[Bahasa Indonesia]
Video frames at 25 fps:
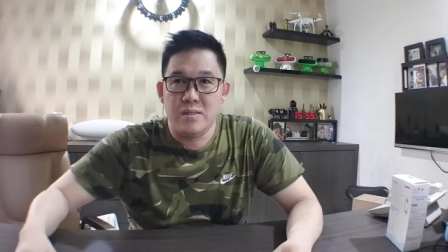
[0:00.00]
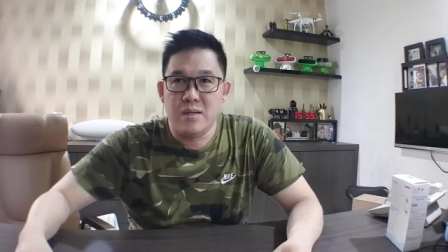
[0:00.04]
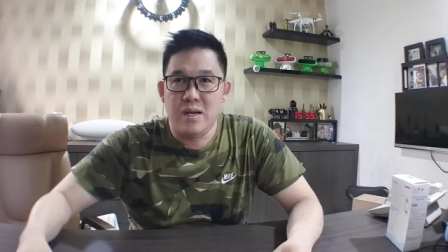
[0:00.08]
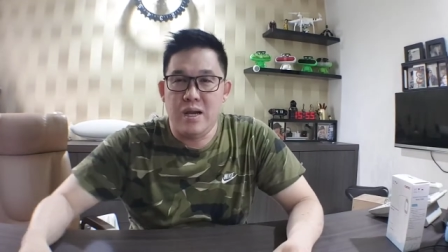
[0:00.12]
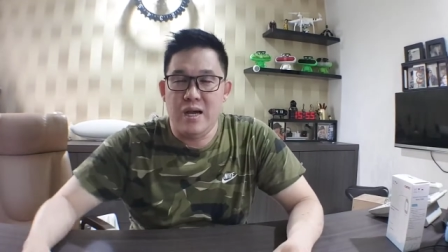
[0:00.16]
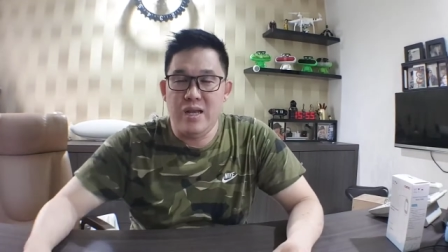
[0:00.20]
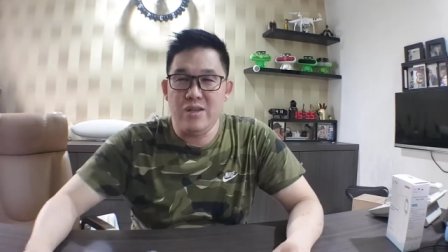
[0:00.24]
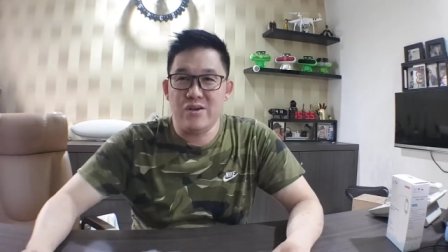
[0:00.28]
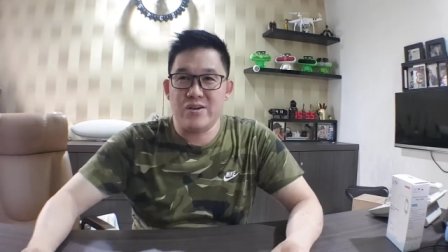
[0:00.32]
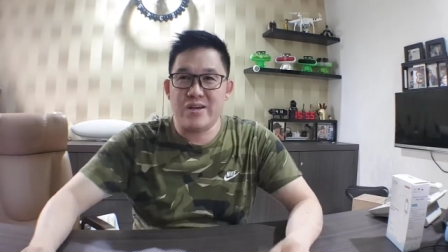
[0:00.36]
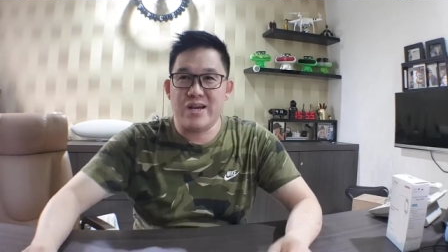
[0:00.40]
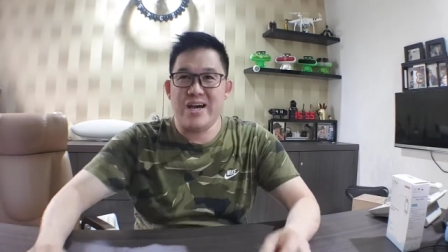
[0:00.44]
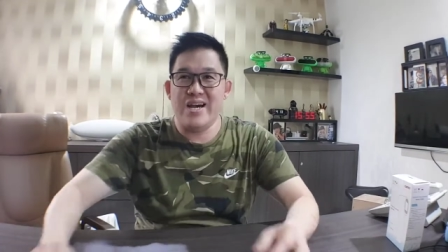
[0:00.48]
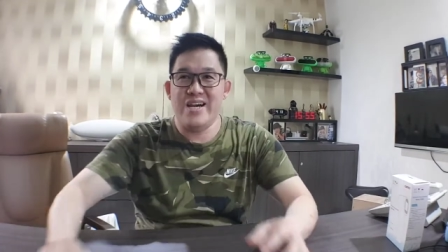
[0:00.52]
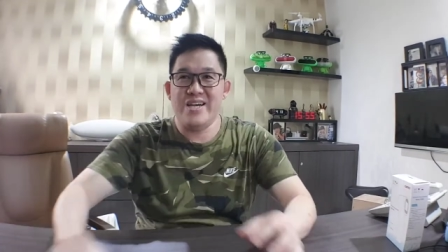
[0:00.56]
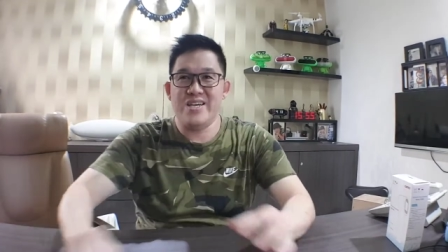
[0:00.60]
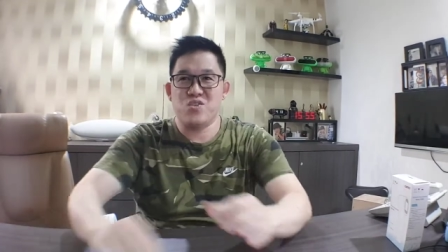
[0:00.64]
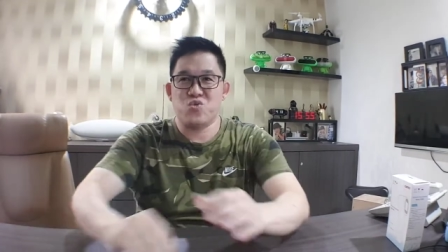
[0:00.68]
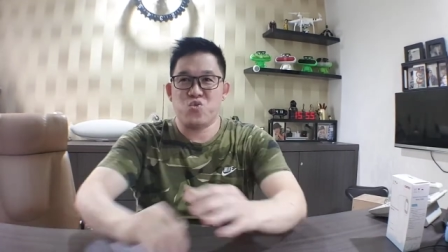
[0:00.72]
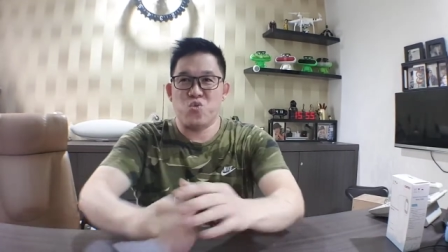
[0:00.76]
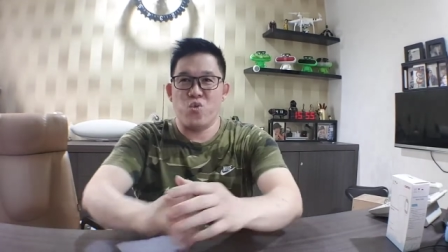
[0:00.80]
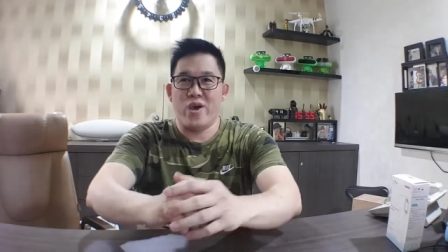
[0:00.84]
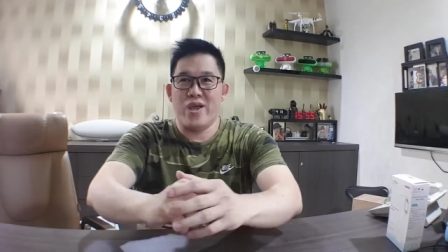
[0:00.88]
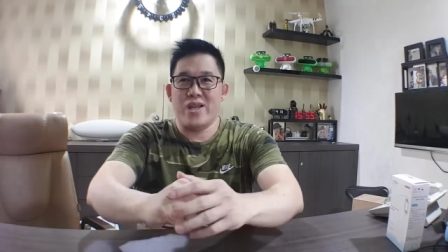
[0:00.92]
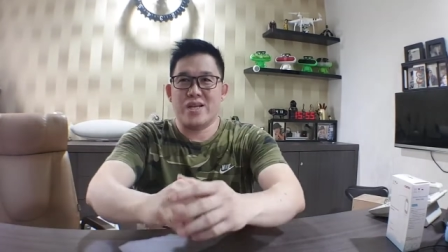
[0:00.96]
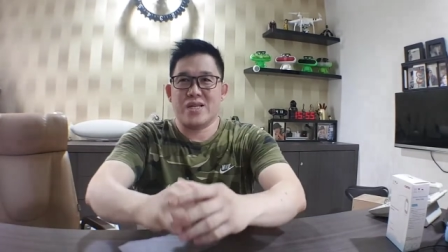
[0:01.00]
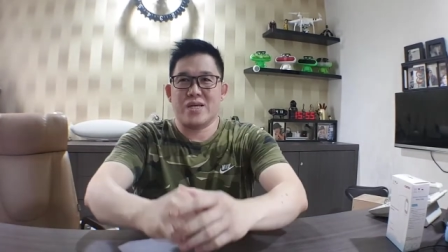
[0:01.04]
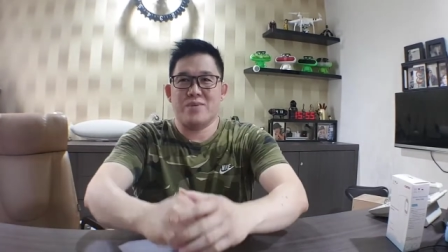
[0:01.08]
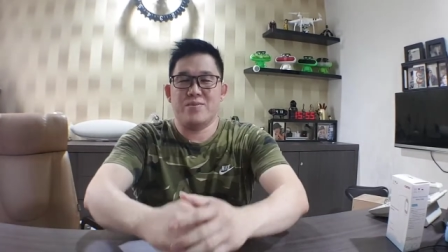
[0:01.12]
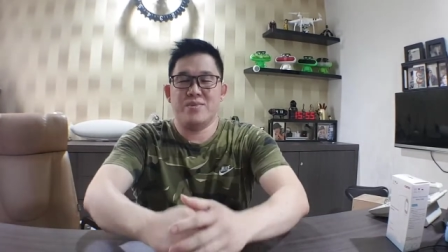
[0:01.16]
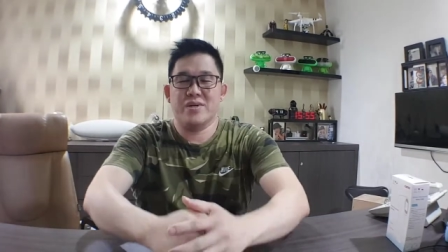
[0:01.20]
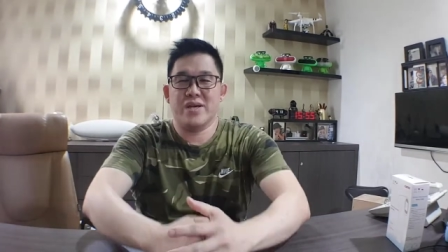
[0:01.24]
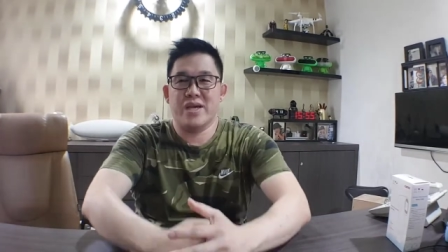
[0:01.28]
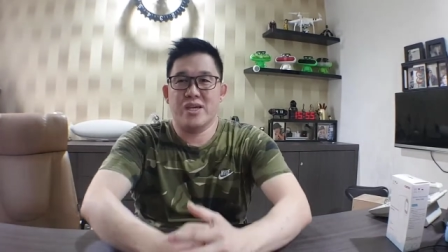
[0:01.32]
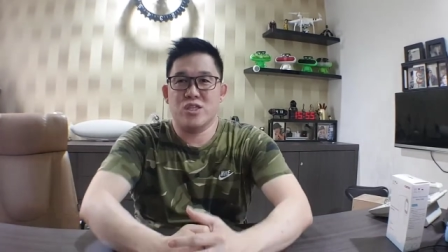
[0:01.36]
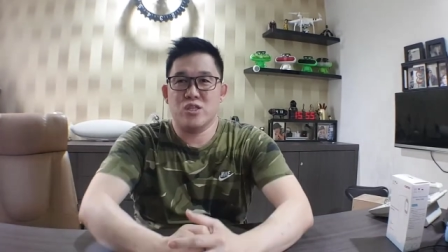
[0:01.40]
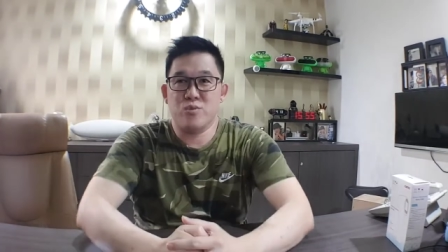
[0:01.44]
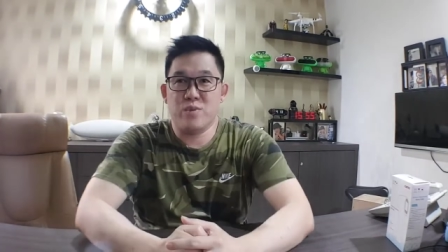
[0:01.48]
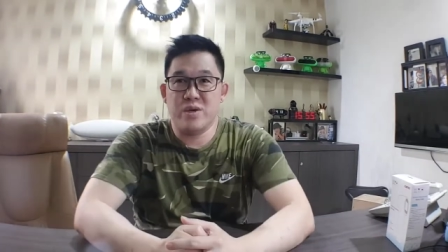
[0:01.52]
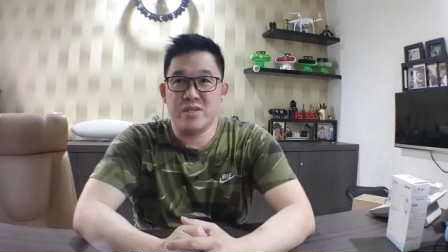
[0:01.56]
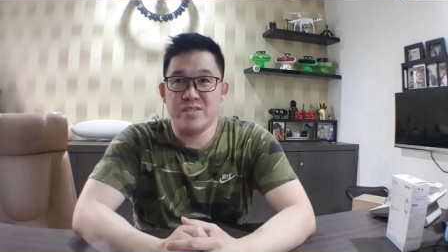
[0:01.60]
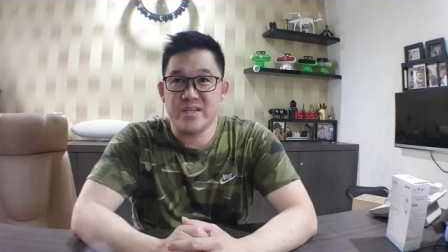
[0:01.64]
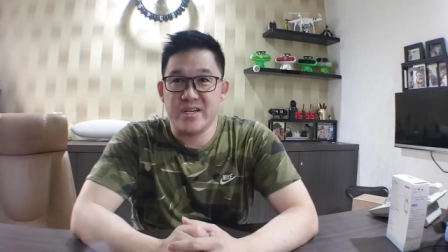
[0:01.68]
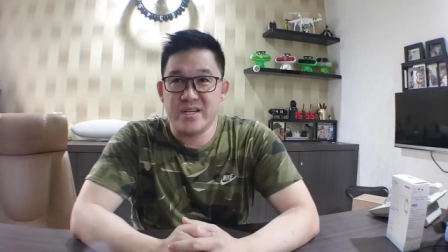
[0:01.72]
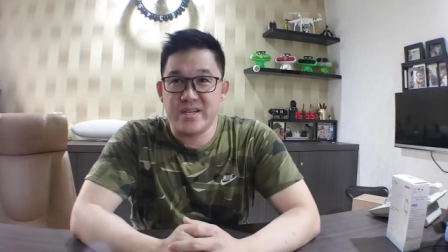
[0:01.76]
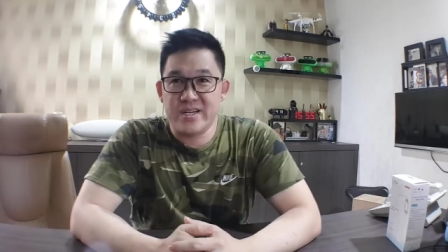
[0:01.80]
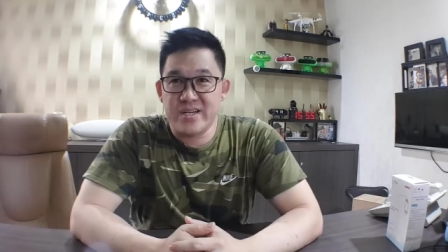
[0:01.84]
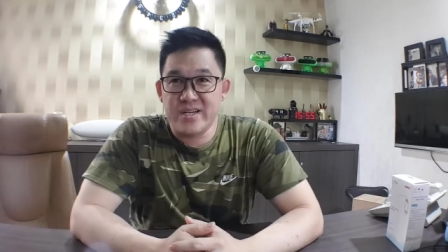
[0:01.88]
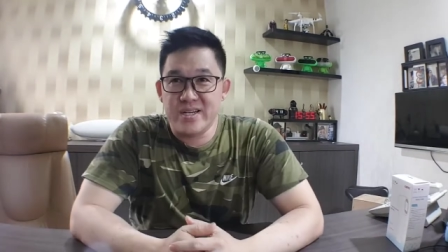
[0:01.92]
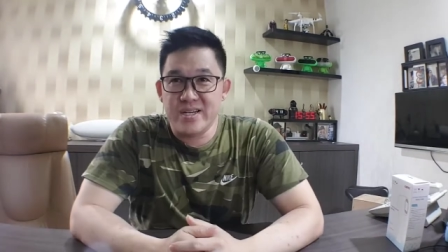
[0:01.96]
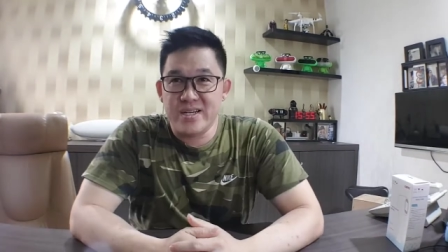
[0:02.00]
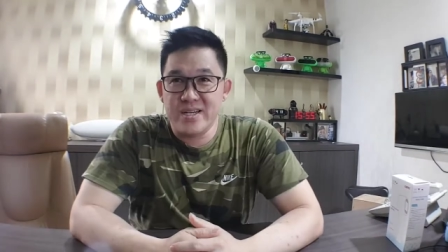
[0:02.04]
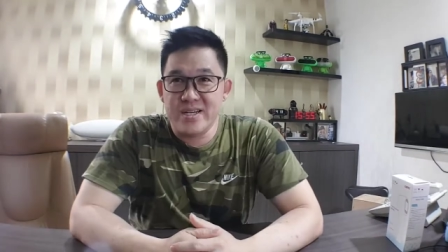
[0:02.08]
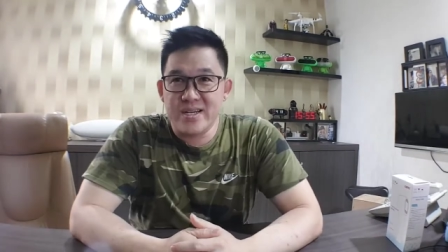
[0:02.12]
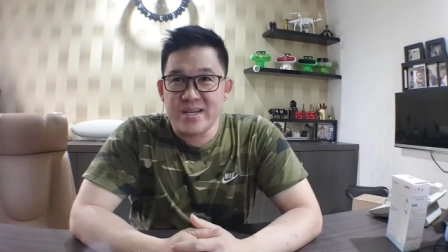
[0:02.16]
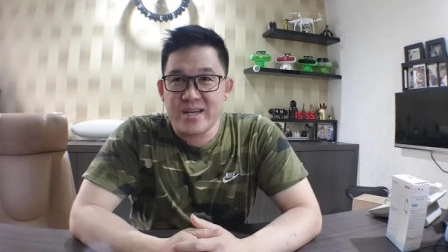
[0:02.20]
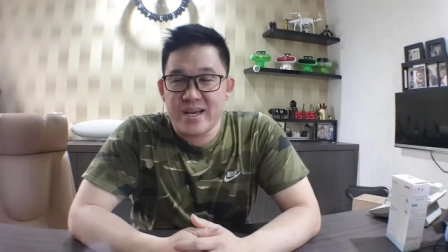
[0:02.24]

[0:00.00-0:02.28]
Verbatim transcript: Halo guys, welcome again to my channel.